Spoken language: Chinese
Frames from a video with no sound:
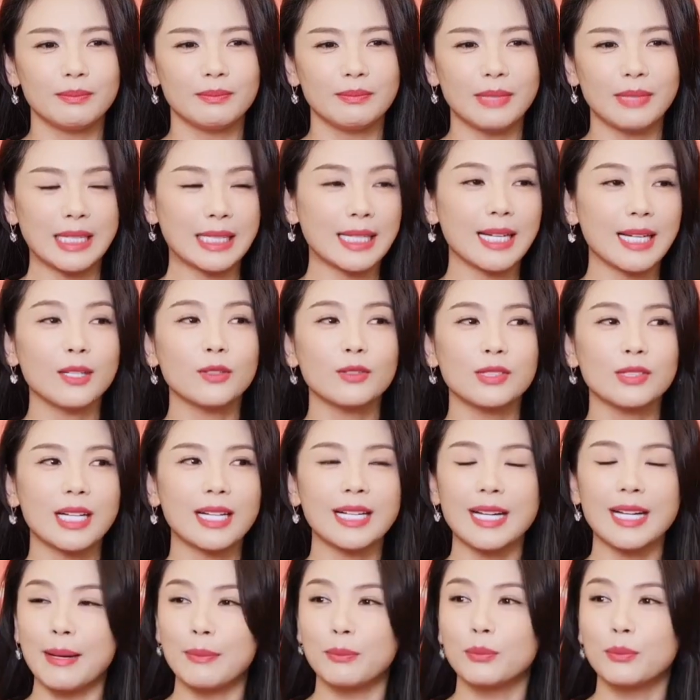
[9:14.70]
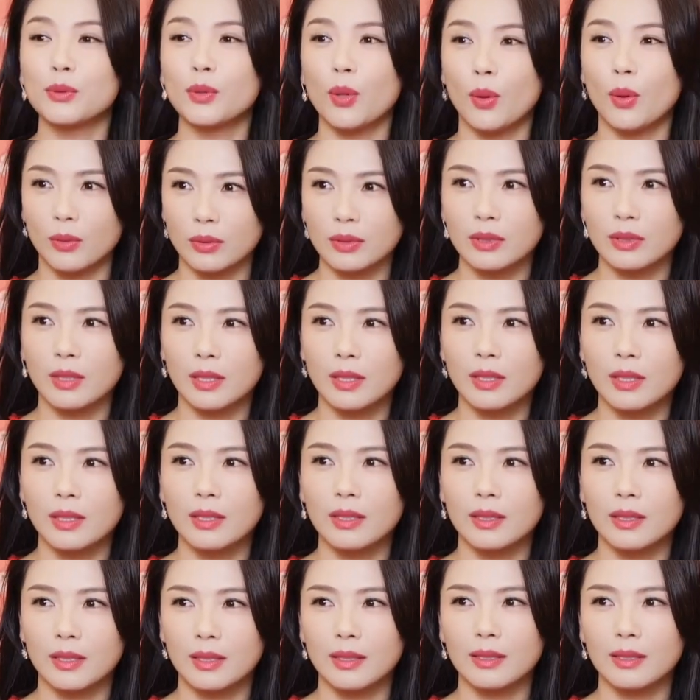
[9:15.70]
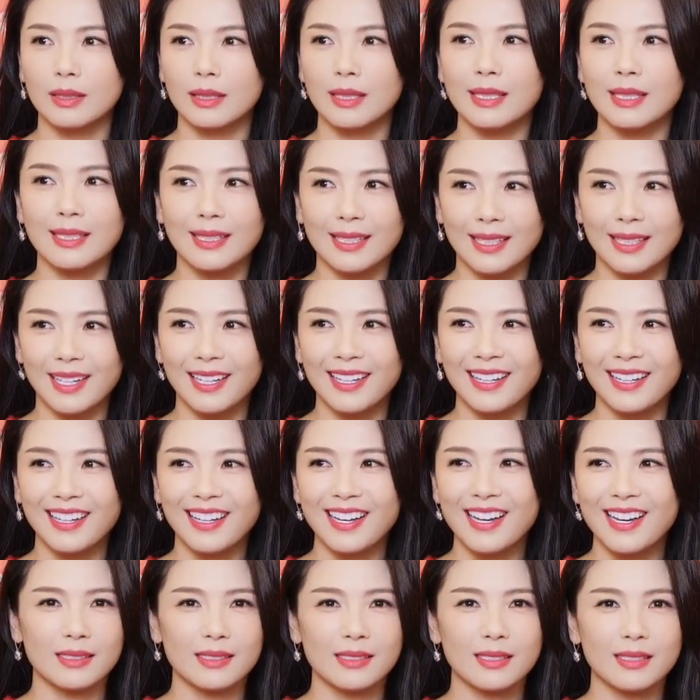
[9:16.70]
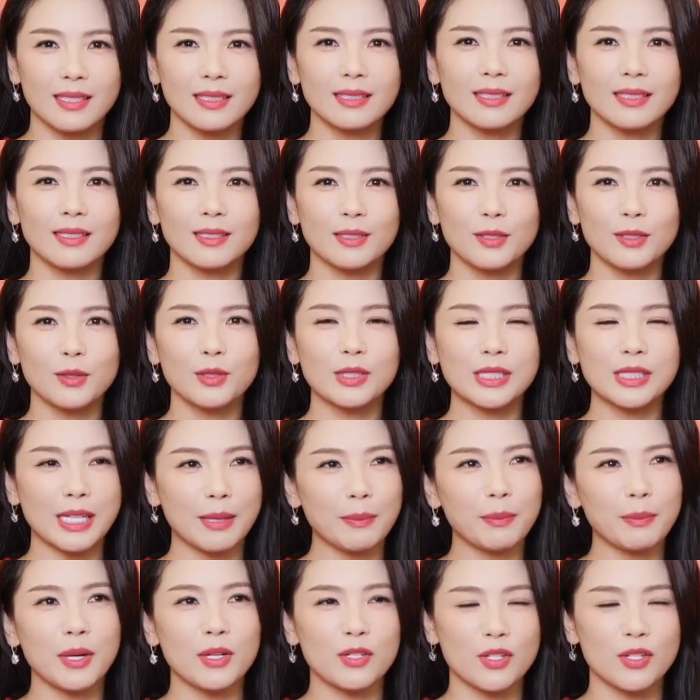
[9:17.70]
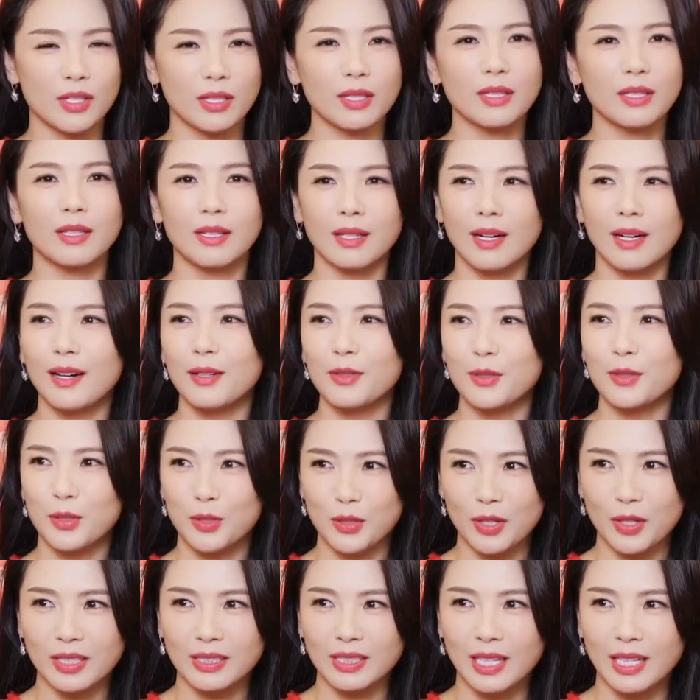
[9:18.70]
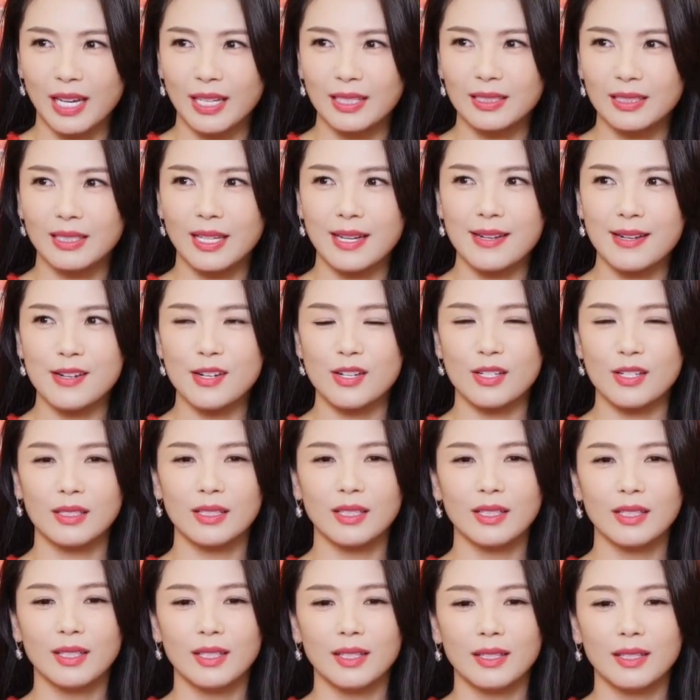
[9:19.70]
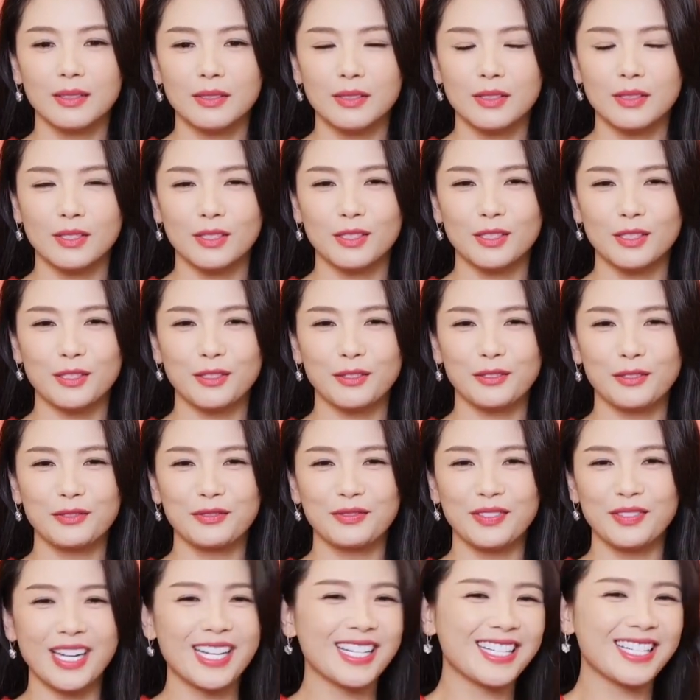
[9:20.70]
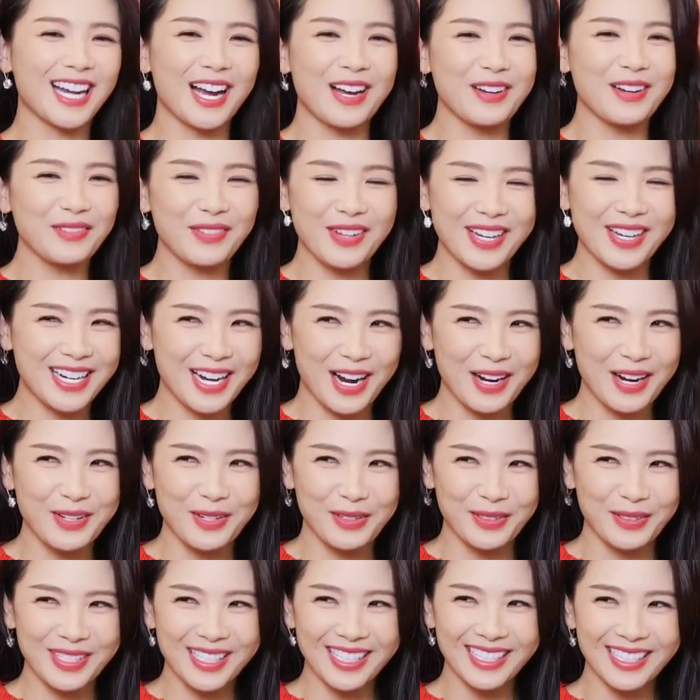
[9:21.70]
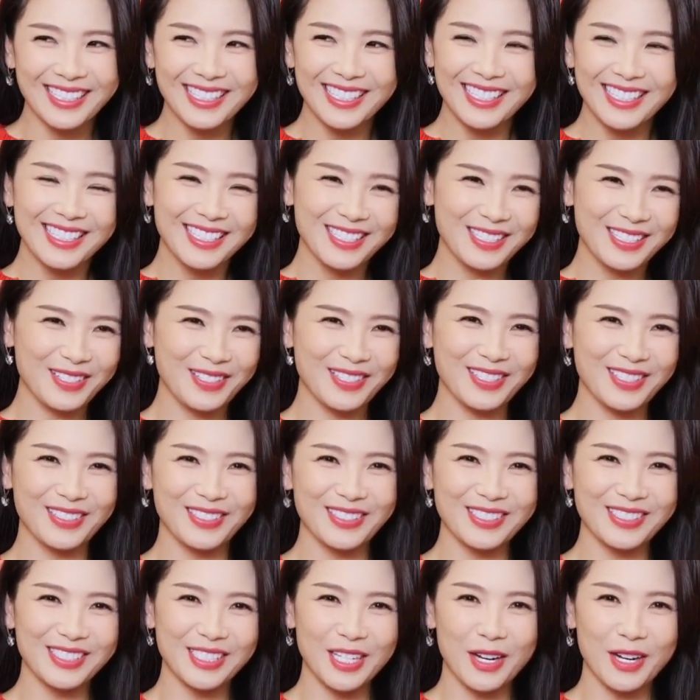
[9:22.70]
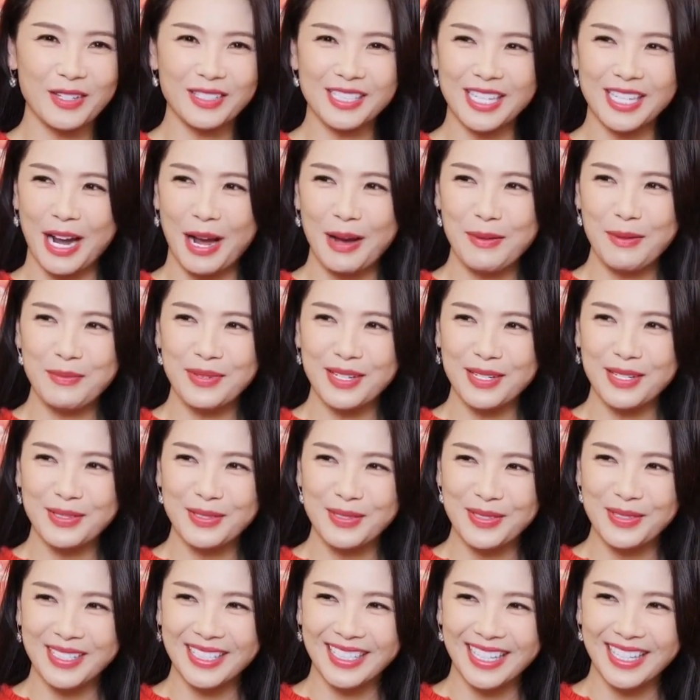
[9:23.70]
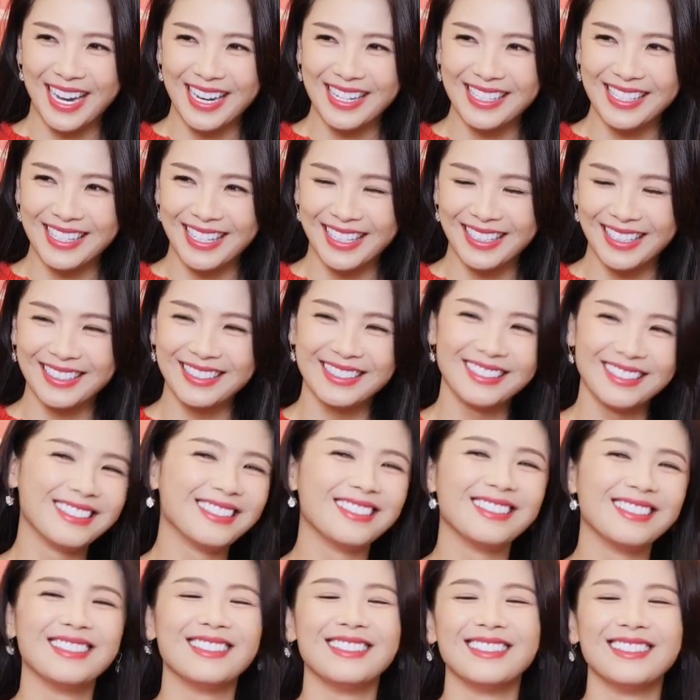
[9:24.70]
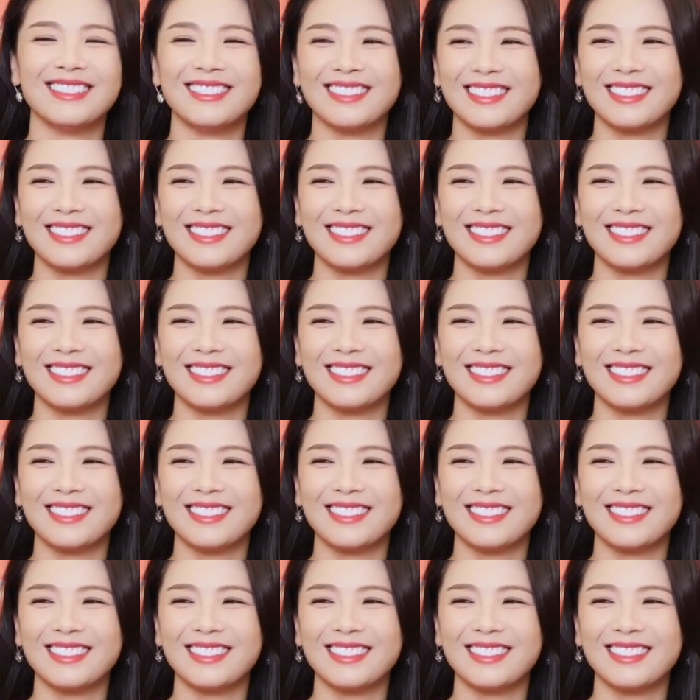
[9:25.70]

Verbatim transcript: 每天都在赶不同的地点，真的又想保持一个很好的状态，但是其实是非常非常容易就这种交叉病菌感染的，嗯。